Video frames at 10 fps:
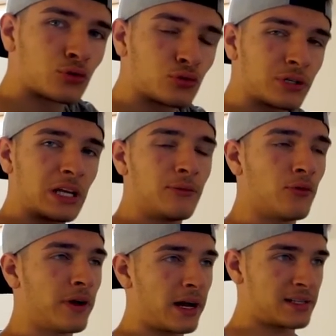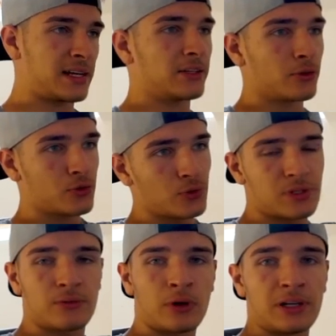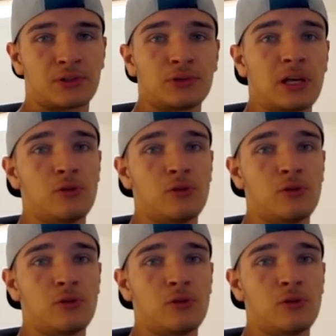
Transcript: chose auquel il faut faire assez attention, c'est voir est-ce que tu as